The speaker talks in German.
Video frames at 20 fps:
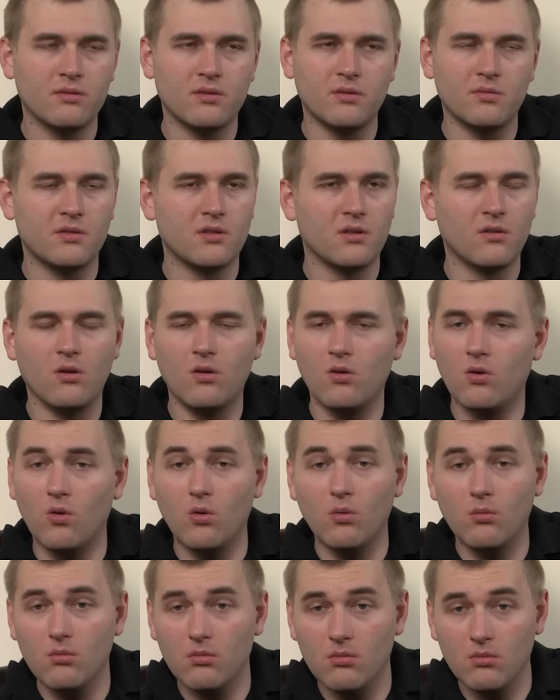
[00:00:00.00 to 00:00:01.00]
was habe ich da noch,
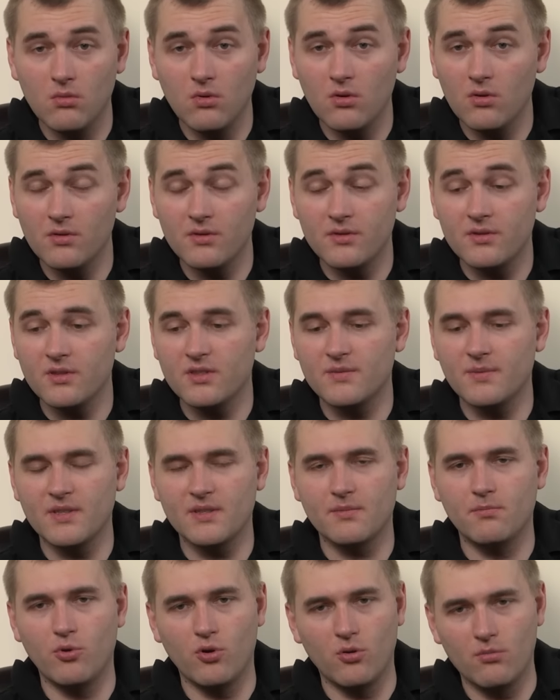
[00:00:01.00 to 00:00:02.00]
Rum und sonst
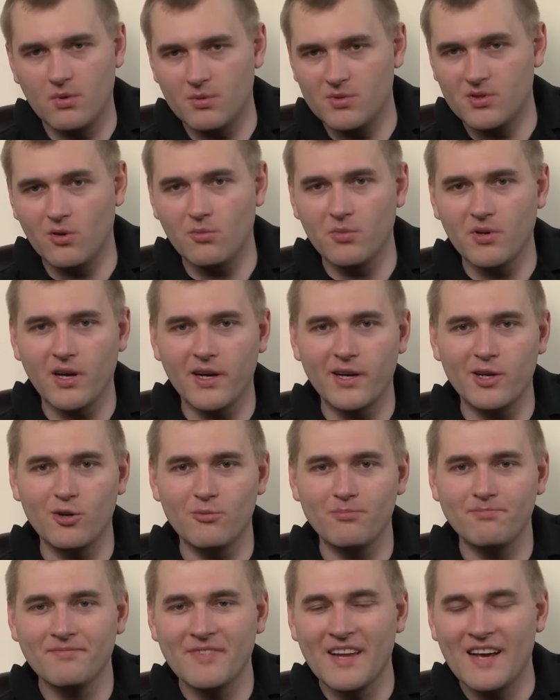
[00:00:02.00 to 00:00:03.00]
was, Bourbon habe ich auch mit
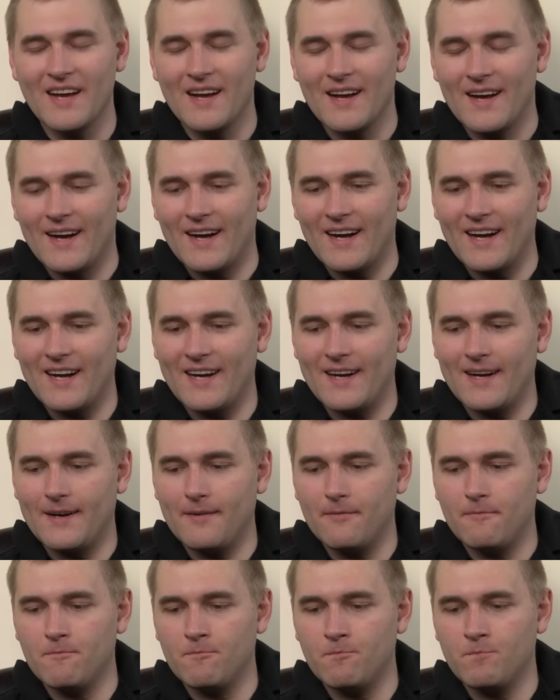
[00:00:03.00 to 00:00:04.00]
reingenommen.
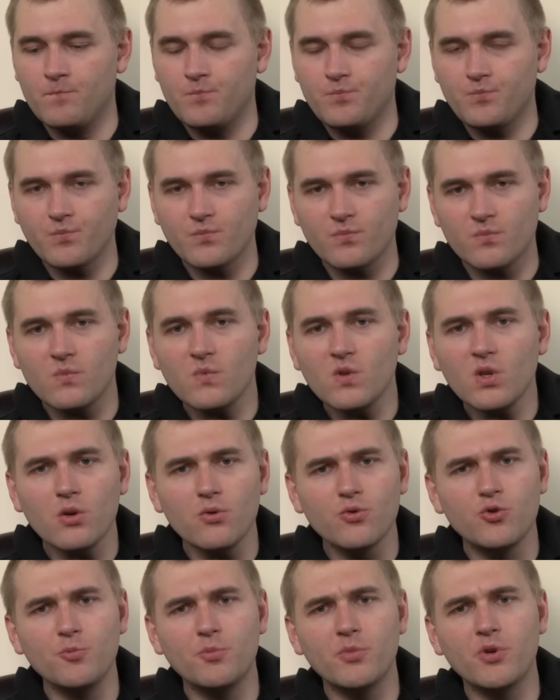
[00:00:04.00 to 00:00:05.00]
Ähm,
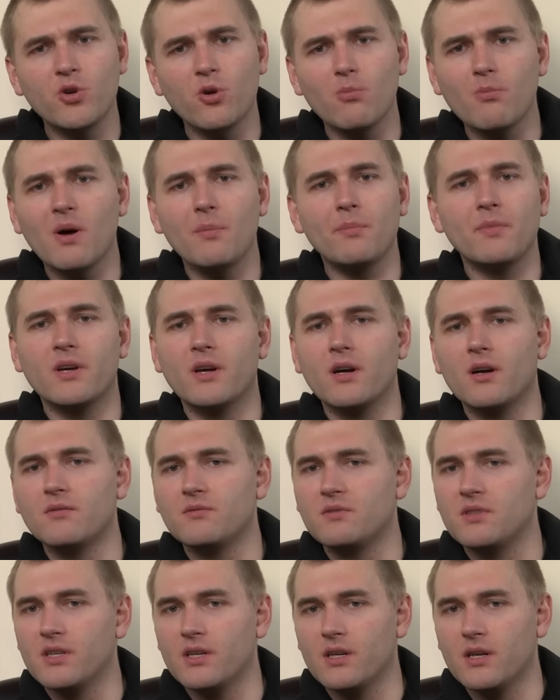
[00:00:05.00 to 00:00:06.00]
Typen genommen, habe mir
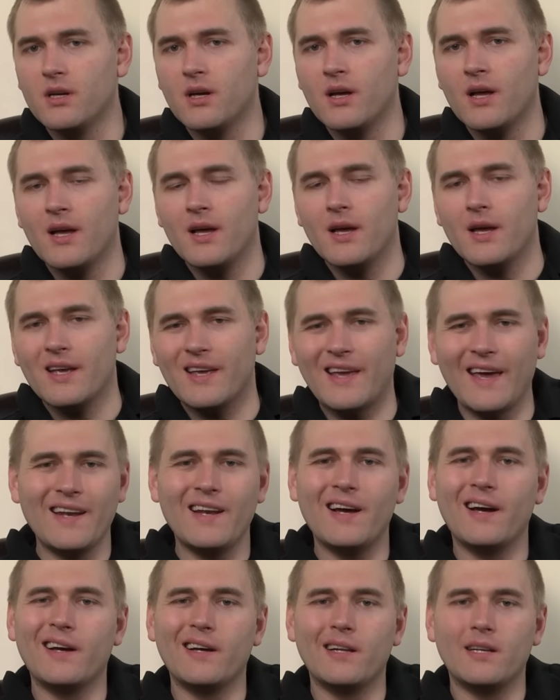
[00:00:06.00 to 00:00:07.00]
die
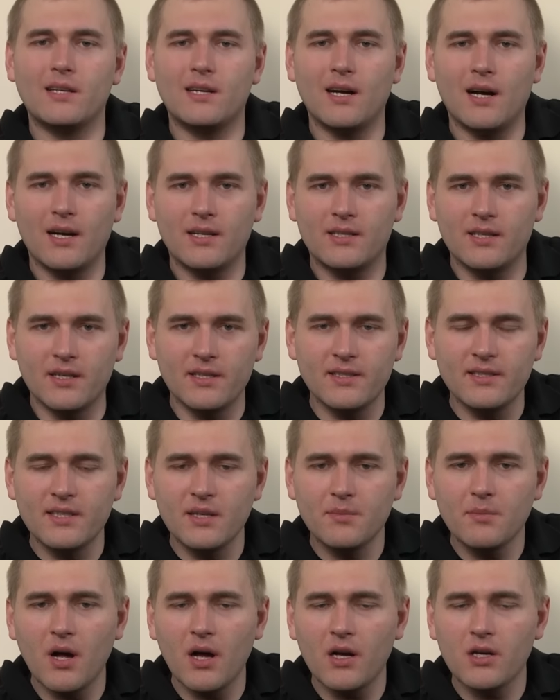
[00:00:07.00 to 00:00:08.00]
generellen
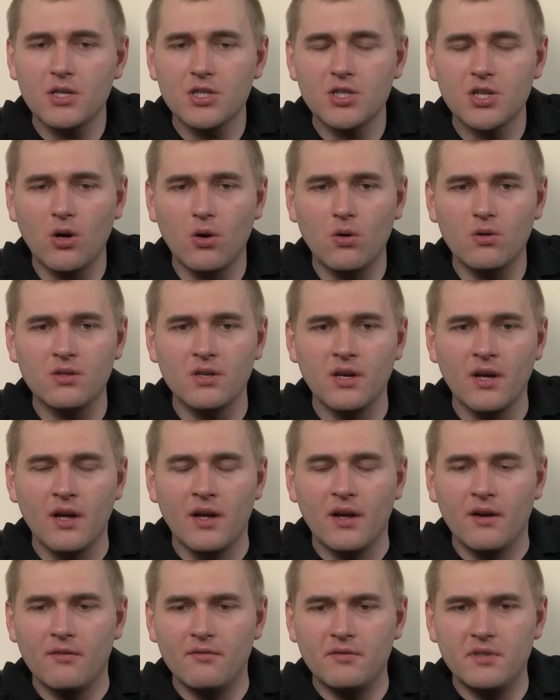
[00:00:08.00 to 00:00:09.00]
Charakteristik mal angeschaut,
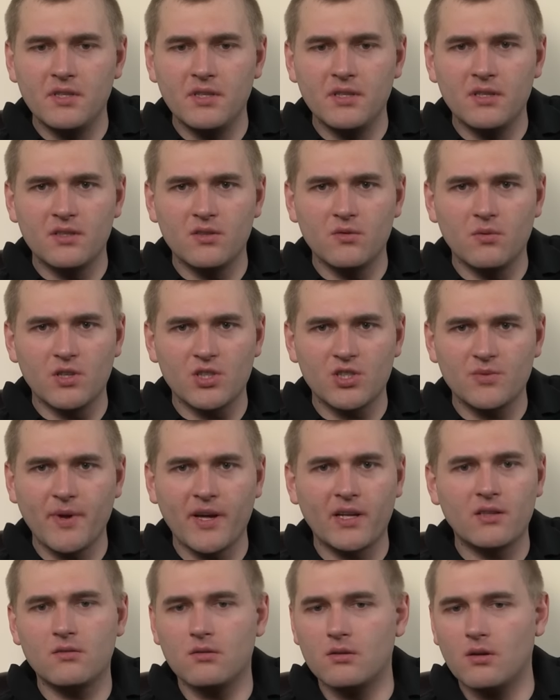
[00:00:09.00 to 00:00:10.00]
wie sowas
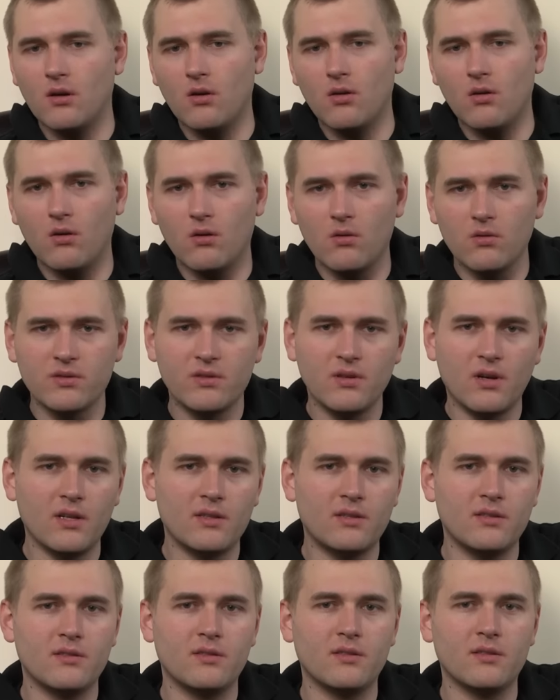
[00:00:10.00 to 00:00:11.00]
schmeckt. So der Oloroso
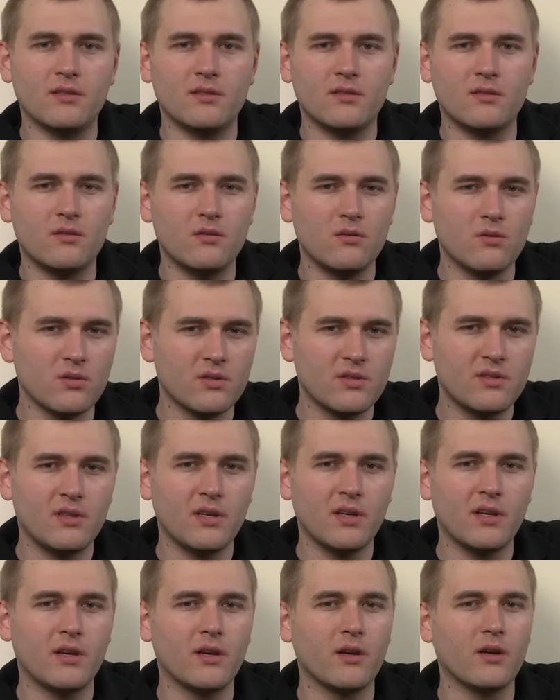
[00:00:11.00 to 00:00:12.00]
hat dieses
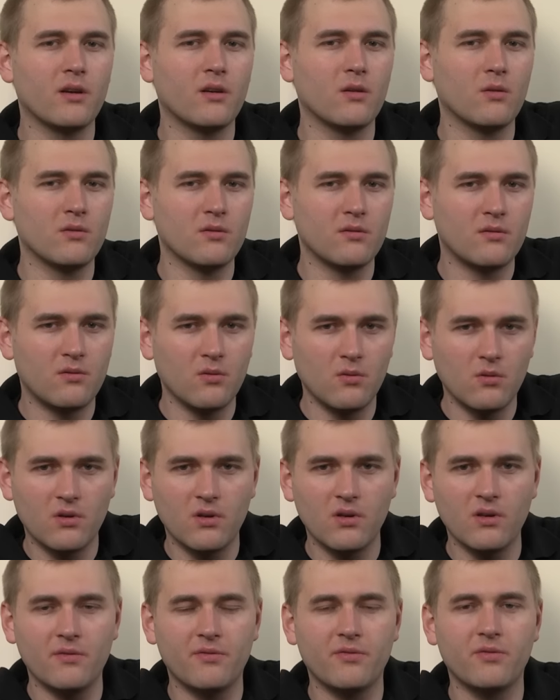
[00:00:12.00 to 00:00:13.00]
nussige und
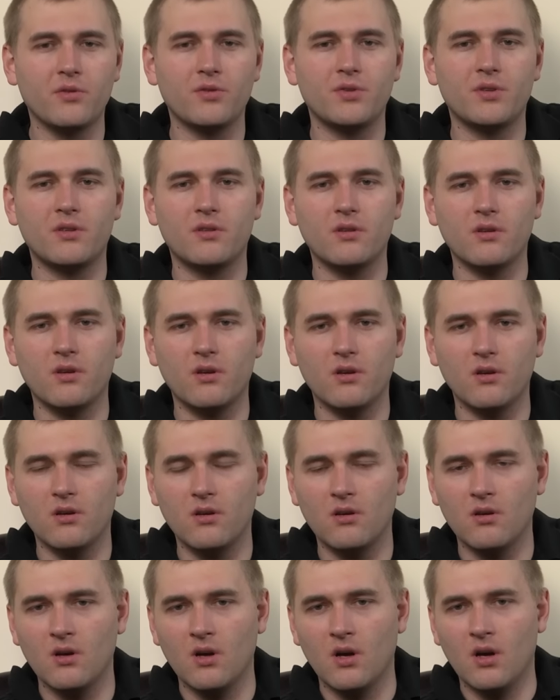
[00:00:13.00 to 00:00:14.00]
dunkle
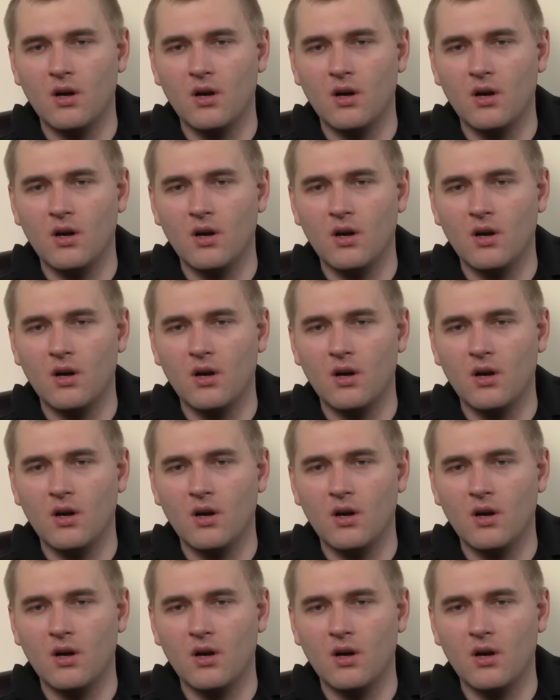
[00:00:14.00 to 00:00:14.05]
Früchte.